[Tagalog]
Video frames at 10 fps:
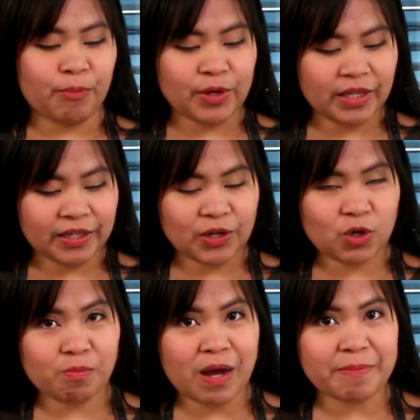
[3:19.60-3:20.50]
pwede kayong
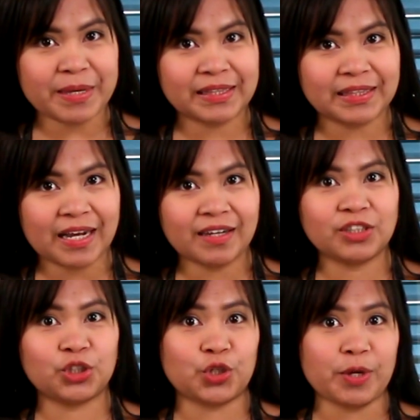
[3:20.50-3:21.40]
gumamit ng
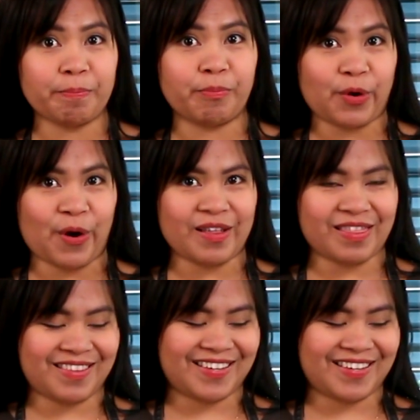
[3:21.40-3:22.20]
shrimp broth.